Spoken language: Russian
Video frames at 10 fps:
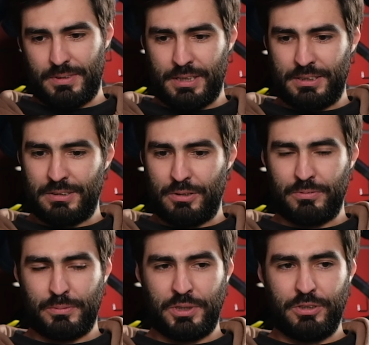тактик,
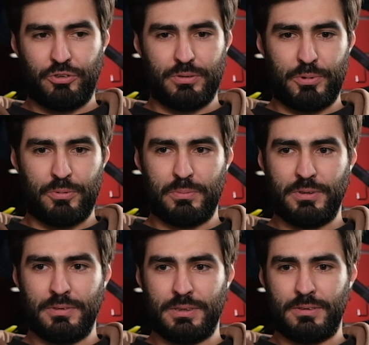он вообще ничего, по-моему,
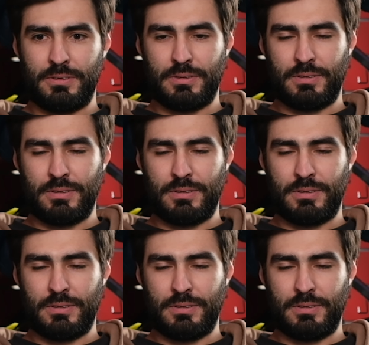не выиграл.